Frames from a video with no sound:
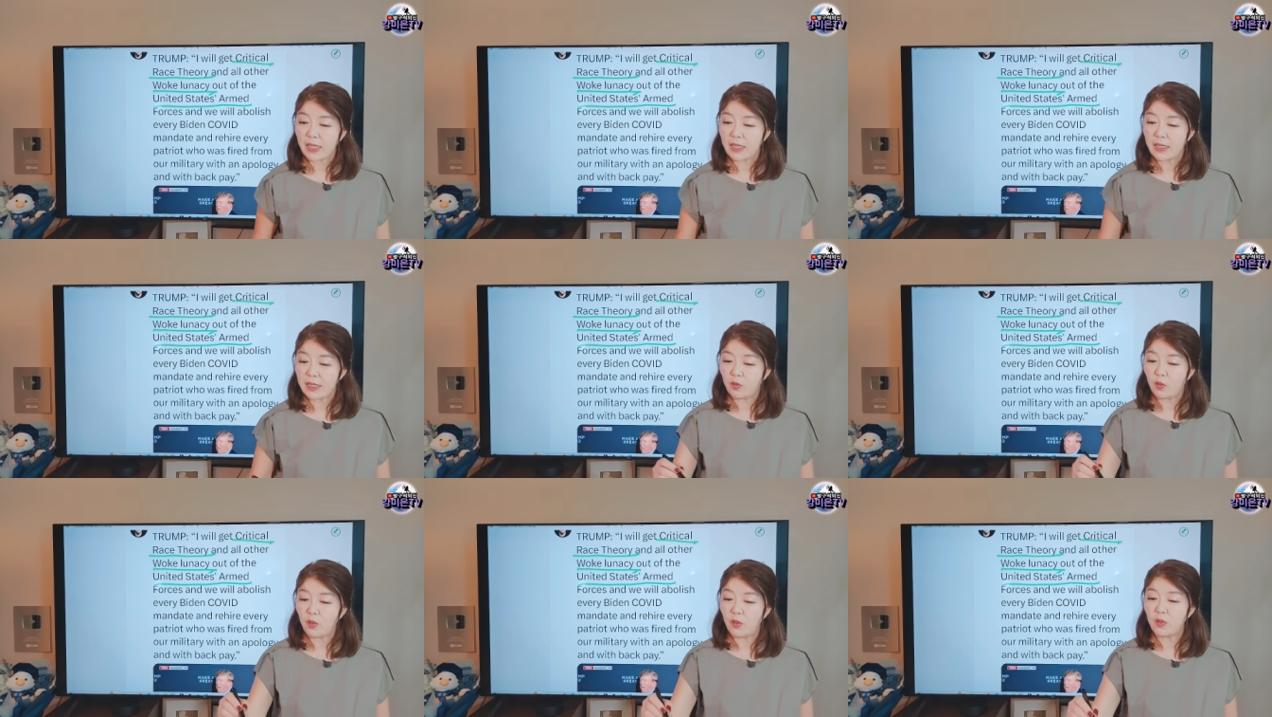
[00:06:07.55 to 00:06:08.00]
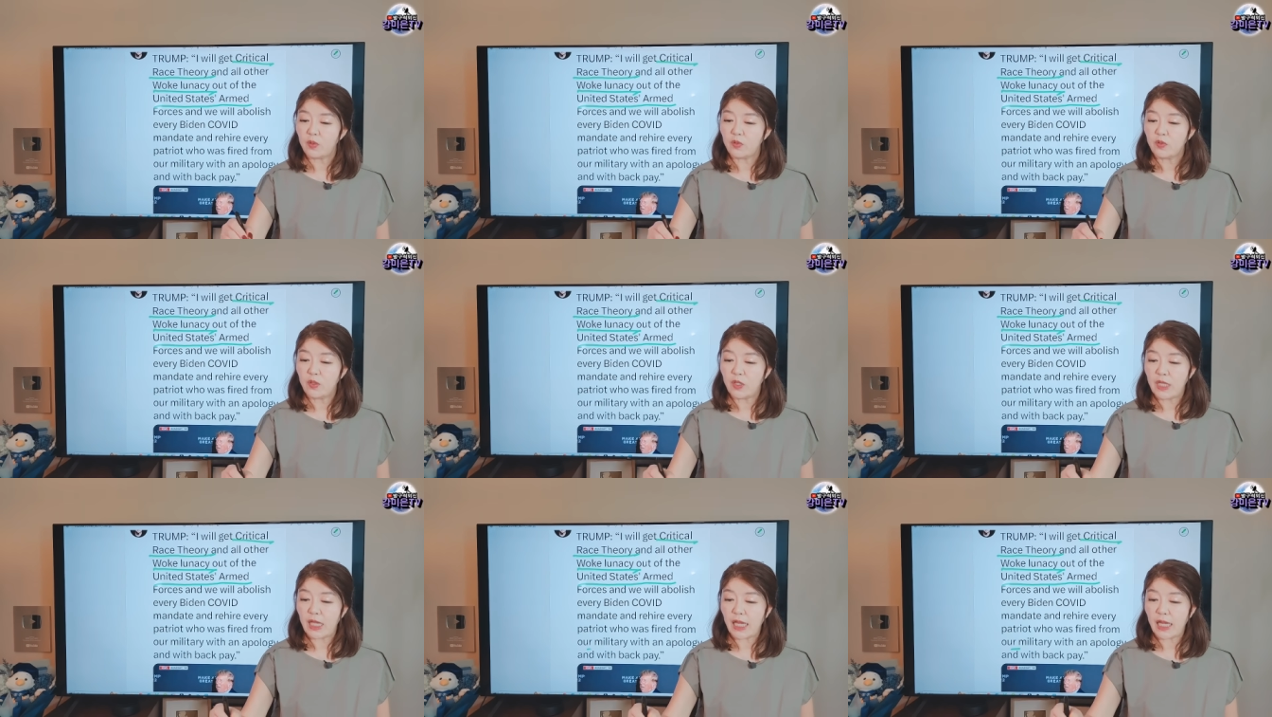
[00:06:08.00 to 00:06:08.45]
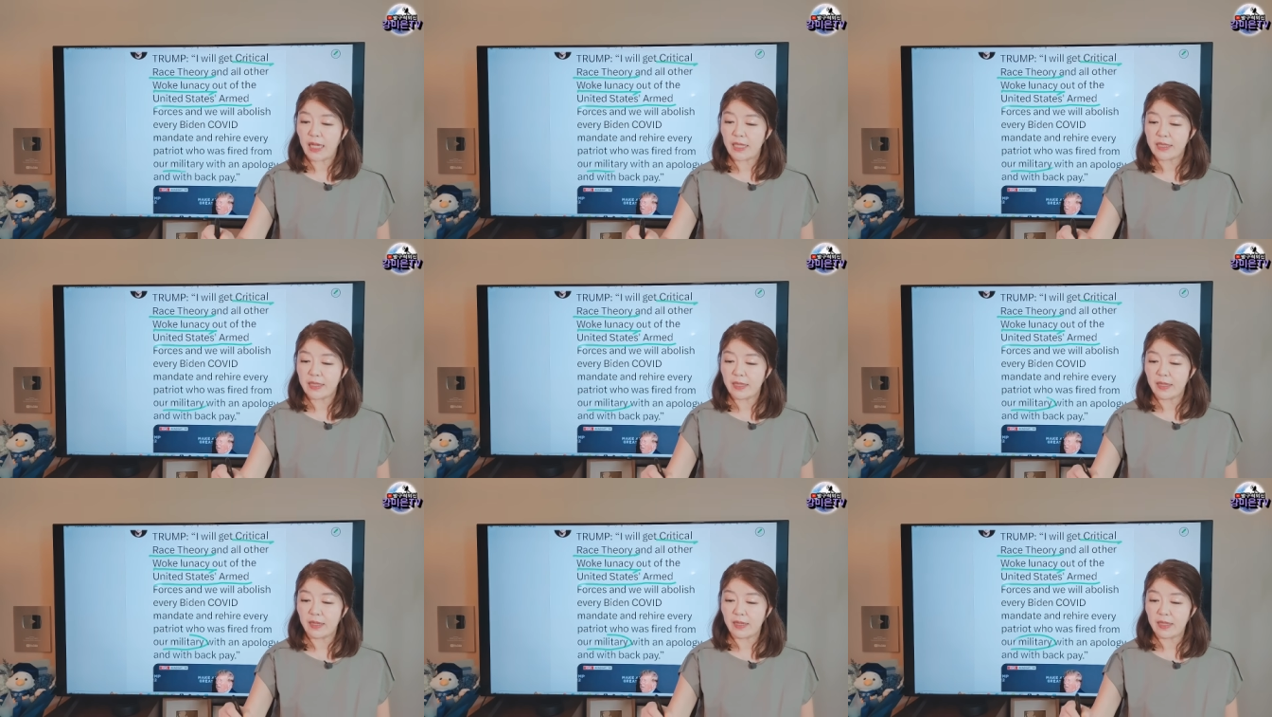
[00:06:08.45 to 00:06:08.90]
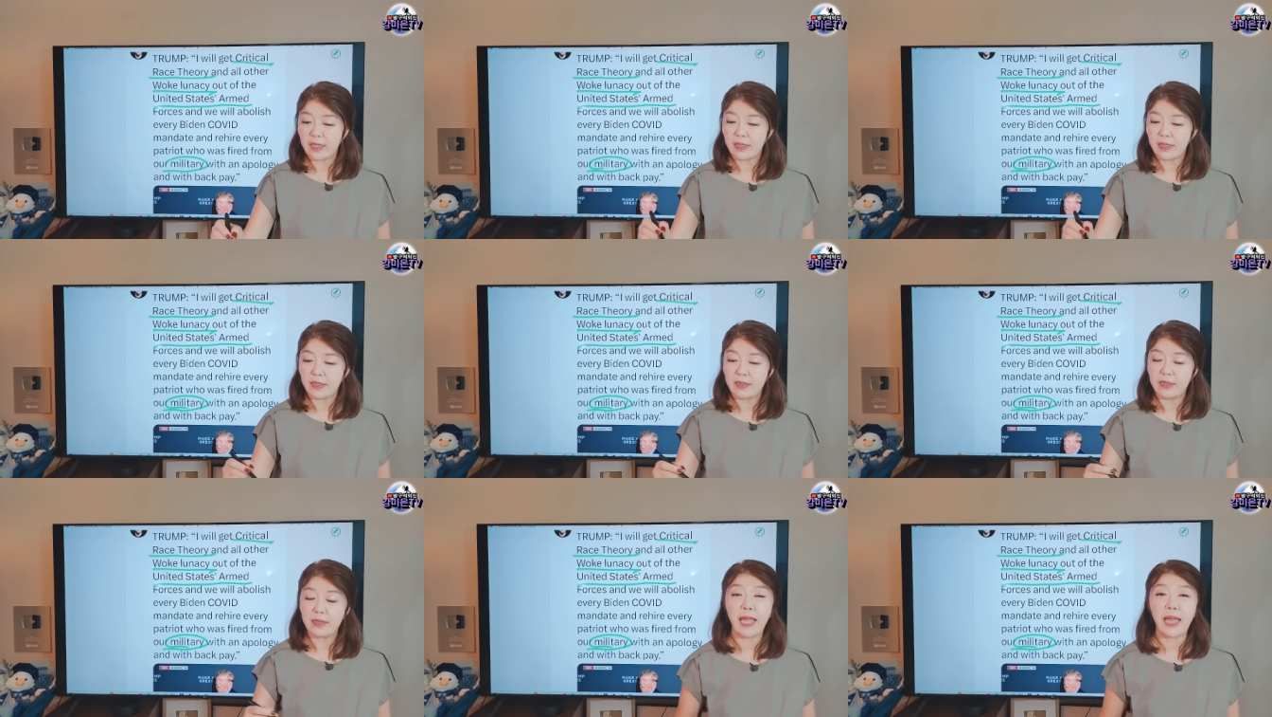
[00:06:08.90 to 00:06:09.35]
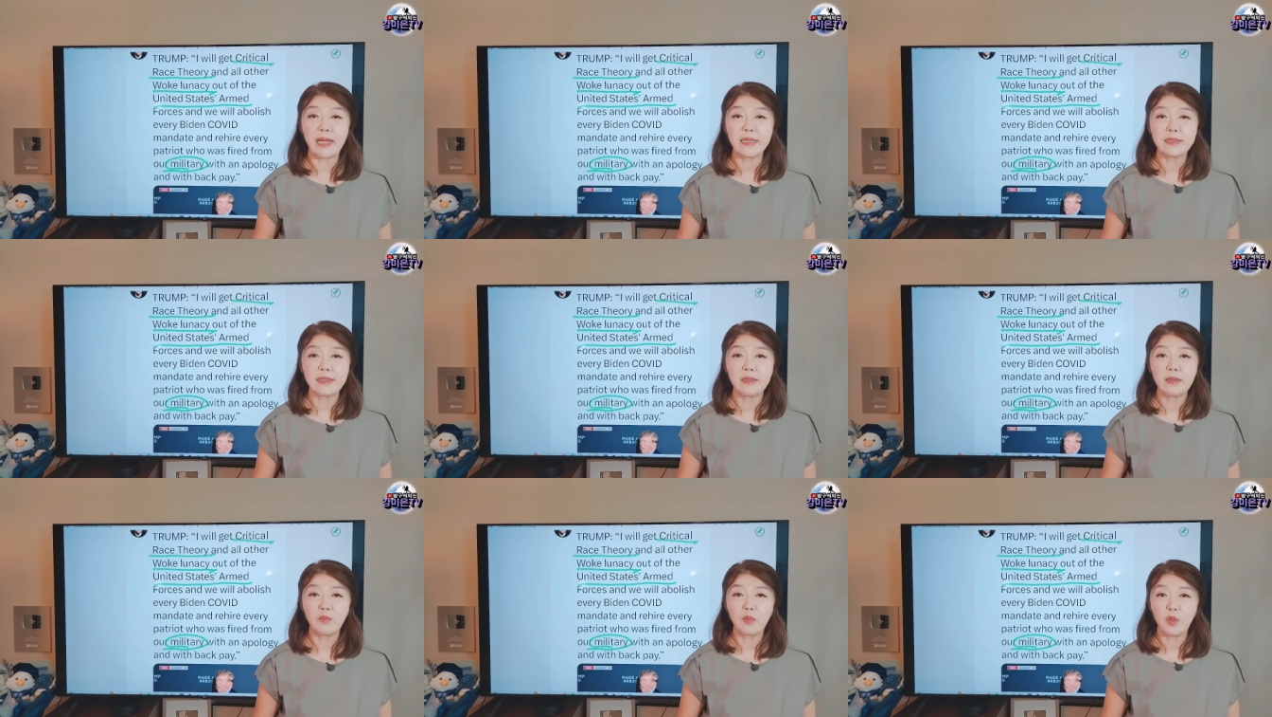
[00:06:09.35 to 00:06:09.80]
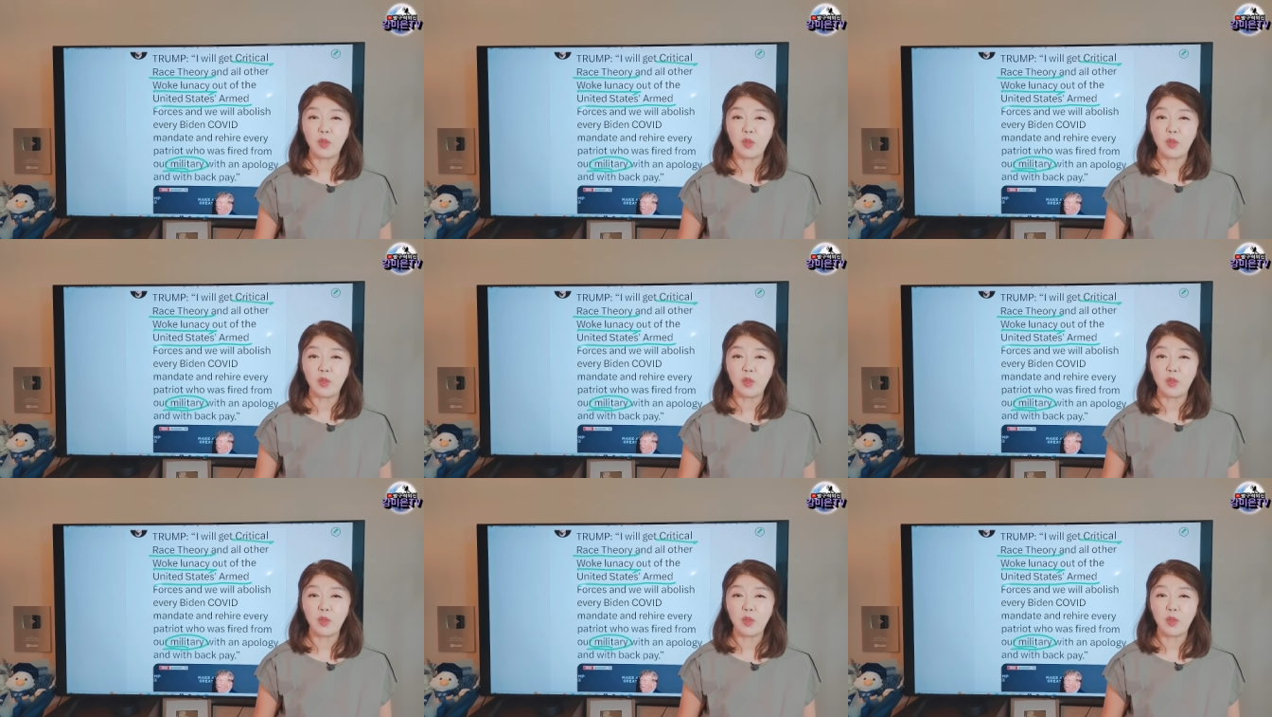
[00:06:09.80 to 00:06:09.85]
그리고 군대에서 이런 다양성,